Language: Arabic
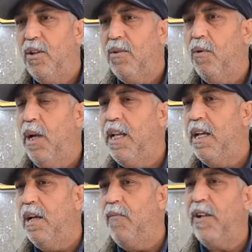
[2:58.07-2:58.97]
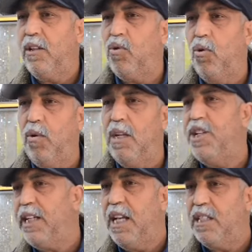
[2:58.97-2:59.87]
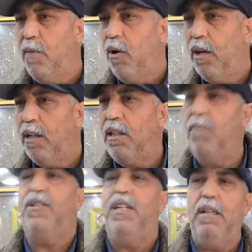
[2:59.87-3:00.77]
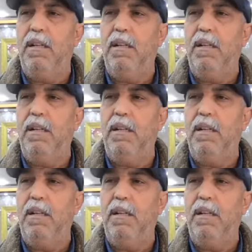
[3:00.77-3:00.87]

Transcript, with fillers: وهي فات الكورونا تجيك ازمه اخرى تمشي